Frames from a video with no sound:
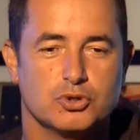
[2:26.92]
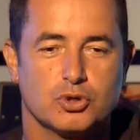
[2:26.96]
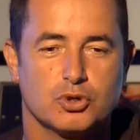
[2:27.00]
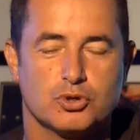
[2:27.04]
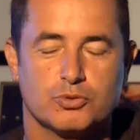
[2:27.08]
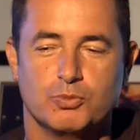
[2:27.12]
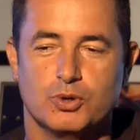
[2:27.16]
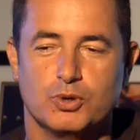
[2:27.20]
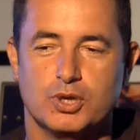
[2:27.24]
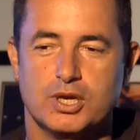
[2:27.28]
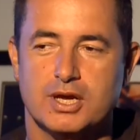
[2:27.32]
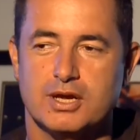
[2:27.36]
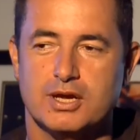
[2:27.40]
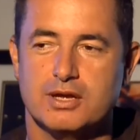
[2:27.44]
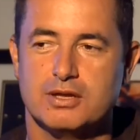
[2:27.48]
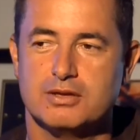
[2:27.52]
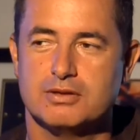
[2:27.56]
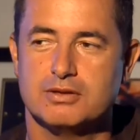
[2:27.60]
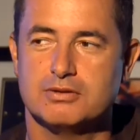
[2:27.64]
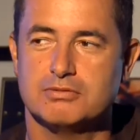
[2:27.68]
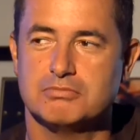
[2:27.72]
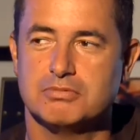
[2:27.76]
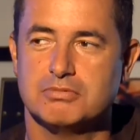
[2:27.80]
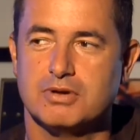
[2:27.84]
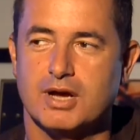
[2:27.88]
çok böyle
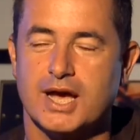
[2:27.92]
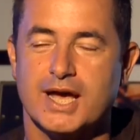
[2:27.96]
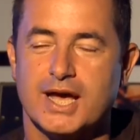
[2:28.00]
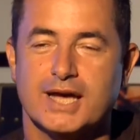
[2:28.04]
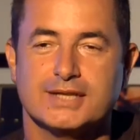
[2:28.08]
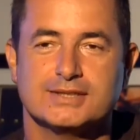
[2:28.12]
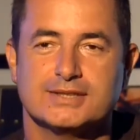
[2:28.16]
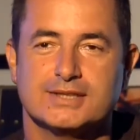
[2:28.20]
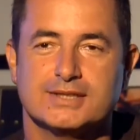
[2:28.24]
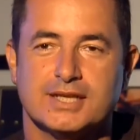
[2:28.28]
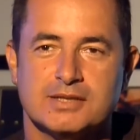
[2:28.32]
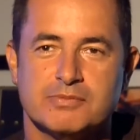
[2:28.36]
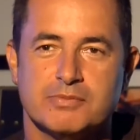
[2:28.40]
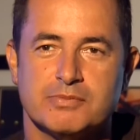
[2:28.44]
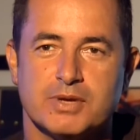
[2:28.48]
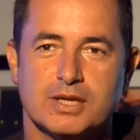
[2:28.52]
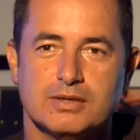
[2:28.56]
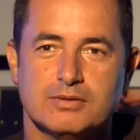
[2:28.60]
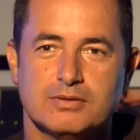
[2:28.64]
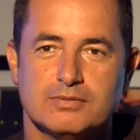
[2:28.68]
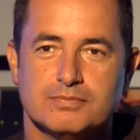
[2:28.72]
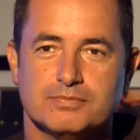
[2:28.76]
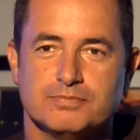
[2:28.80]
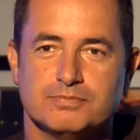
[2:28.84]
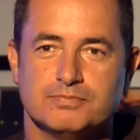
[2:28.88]
hayatı tanımayan,
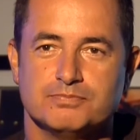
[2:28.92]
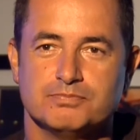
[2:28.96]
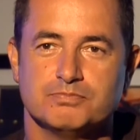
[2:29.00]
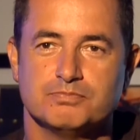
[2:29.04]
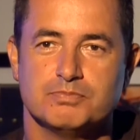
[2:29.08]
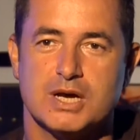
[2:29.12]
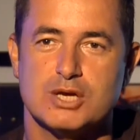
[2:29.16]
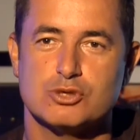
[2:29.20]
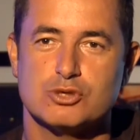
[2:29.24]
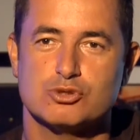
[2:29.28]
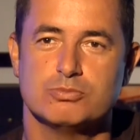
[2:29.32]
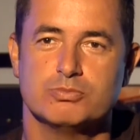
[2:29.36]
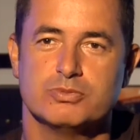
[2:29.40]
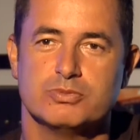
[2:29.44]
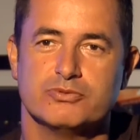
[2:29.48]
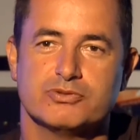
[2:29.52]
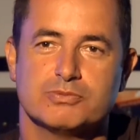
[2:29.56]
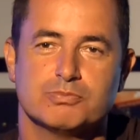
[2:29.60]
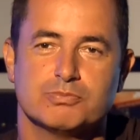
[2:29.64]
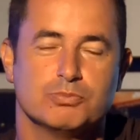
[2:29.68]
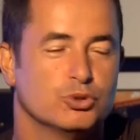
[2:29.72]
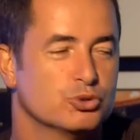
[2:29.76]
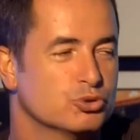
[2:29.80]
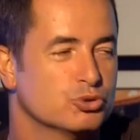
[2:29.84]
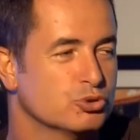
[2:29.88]
masum bir
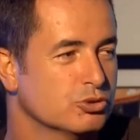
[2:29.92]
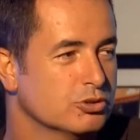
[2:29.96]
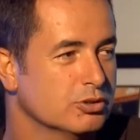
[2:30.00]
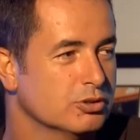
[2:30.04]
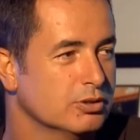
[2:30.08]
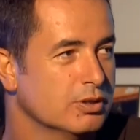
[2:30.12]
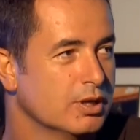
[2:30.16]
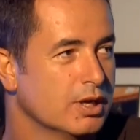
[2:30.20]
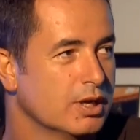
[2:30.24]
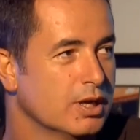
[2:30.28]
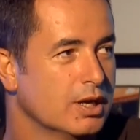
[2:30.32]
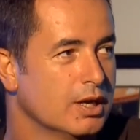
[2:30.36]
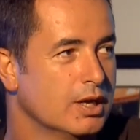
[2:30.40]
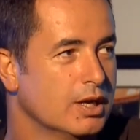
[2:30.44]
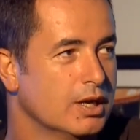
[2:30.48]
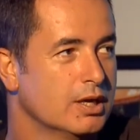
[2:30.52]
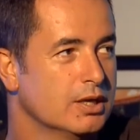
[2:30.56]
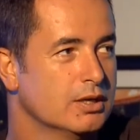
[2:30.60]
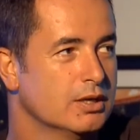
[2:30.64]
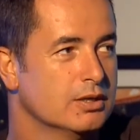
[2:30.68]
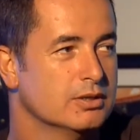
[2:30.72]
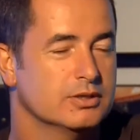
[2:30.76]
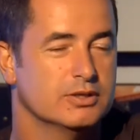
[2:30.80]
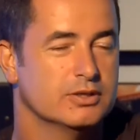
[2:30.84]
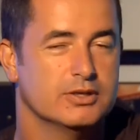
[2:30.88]
futbolcuydu.
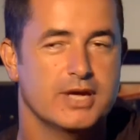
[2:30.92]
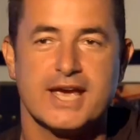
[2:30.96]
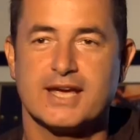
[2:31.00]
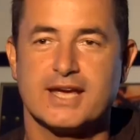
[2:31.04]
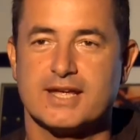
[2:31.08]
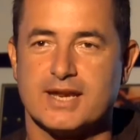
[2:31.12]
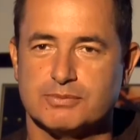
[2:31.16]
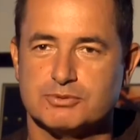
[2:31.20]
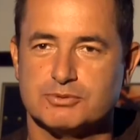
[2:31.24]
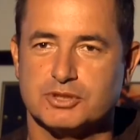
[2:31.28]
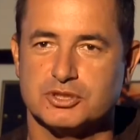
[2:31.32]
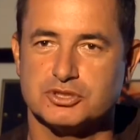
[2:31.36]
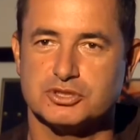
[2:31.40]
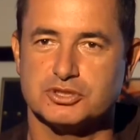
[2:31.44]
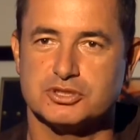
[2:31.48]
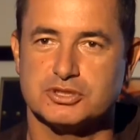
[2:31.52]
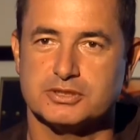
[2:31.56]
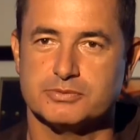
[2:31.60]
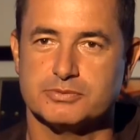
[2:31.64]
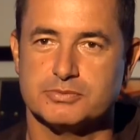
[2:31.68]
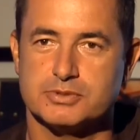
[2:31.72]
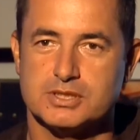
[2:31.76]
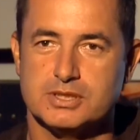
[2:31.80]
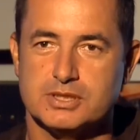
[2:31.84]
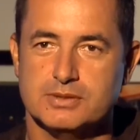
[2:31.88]
Ekrem
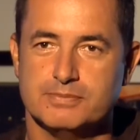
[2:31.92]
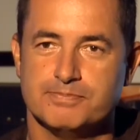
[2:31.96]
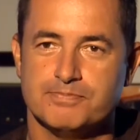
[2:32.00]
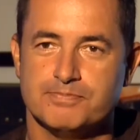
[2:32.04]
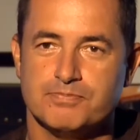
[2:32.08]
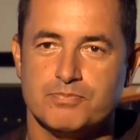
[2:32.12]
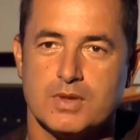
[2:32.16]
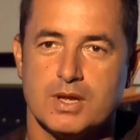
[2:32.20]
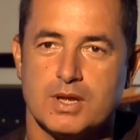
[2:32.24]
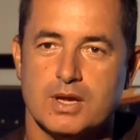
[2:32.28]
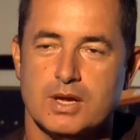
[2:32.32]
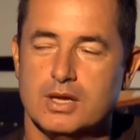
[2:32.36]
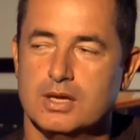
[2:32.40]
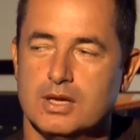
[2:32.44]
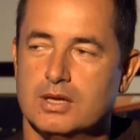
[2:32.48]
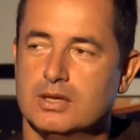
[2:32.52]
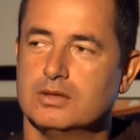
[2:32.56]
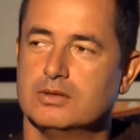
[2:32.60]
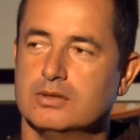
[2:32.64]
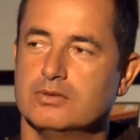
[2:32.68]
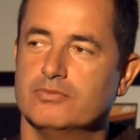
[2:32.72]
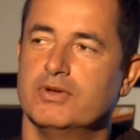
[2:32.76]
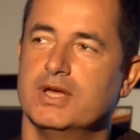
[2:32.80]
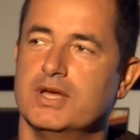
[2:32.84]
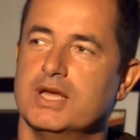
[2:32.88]
tanıştırdı bizi.
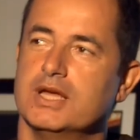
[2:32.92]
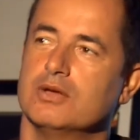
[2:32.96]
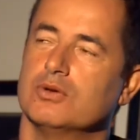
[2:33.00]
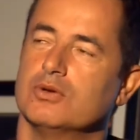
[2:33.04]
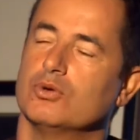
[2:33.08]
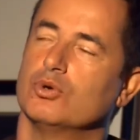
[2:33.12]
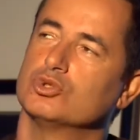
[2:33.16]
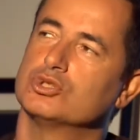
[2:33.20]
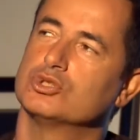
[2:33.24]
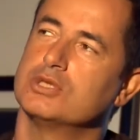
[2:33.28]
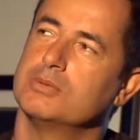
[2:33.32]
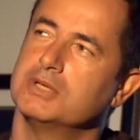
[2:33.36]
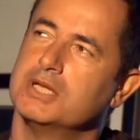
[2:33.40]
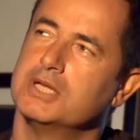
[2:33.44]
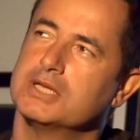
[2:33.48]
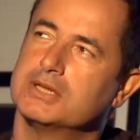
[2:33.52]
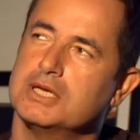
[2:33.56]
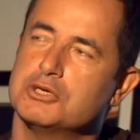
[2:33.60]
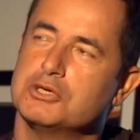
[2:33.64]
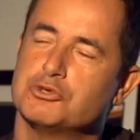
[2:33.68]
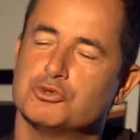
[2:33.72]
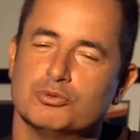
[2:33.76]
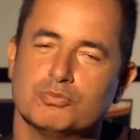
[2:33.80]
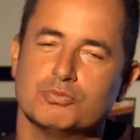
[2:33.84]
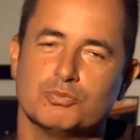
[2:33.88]
Ve o zaman hatta
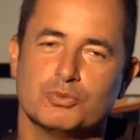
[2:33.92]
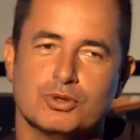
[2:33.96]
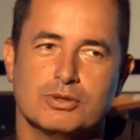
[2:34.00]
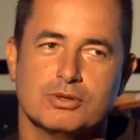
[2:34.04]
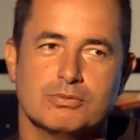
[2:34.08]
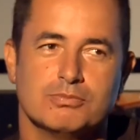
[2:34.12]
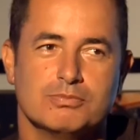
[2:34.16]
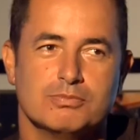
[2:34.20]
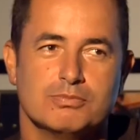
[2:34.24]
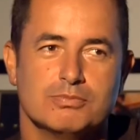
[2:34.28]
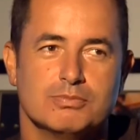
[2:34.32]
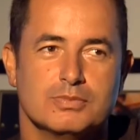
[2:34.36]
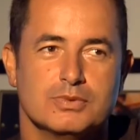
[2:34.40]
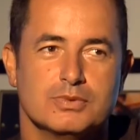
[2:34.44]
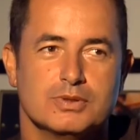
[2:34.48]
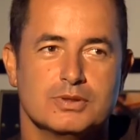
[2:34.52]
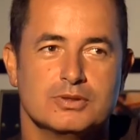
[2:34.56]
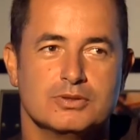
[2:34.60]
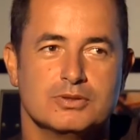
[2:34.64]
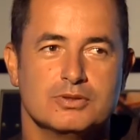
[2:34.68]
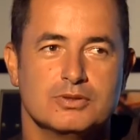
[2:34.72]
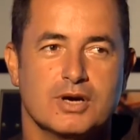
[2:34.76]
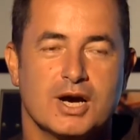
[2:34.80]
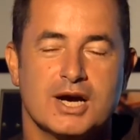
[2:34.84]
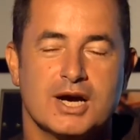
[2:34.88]
hiç unutmuyorum.
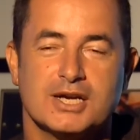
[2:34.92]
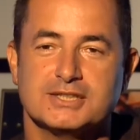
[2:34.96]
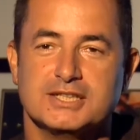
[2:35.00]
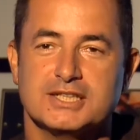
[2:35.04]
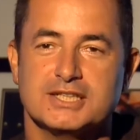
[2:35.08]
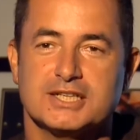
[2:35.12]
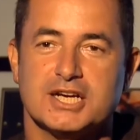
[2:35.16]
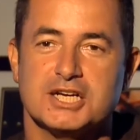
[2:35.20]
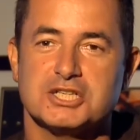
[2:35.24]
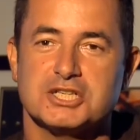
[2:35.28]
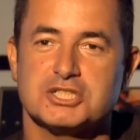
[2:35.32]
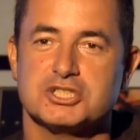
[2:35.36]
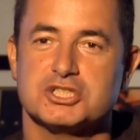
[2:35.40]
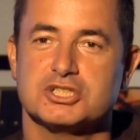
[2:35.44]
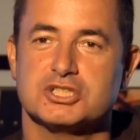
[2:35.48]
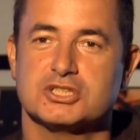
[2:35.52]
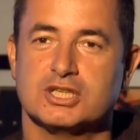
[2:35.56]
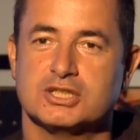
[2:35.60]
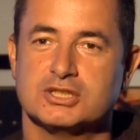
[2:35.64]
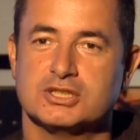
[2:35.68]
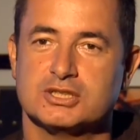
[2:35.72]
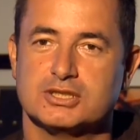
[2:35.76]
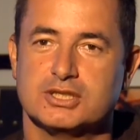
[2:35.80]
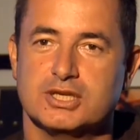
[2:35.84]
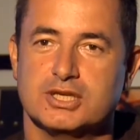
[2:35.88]
E, Arda'yı kaç kişi
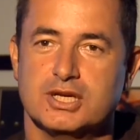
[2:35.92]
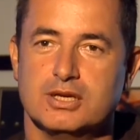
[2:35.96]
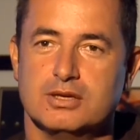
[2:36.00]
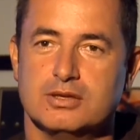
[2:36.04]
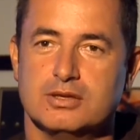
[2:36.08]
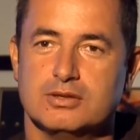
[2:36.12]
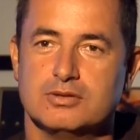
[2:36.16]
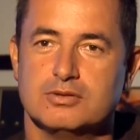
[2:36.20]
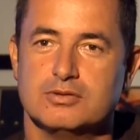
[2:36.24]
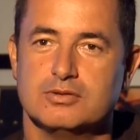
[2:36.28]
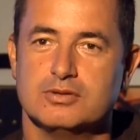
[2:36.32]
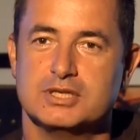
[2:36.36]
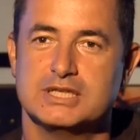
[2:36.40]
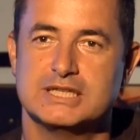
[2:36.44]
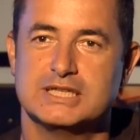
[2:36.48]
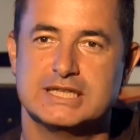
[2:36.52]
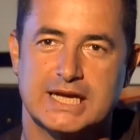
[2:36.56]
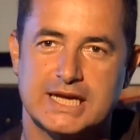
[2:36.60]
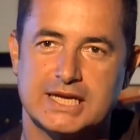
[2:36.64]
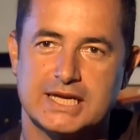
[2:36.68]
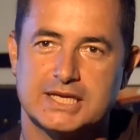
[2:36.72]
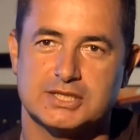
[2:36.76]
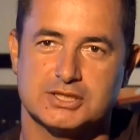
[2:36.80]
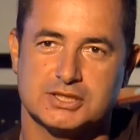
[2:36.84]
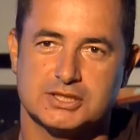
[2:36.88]
tanır diye
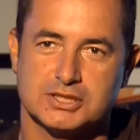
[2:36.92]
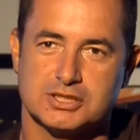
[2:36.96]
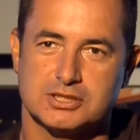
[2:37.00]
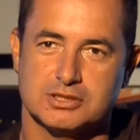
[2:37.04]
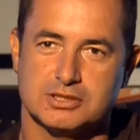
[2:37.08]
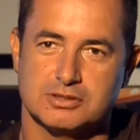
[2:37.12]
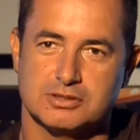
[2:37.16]
iddiaya girdik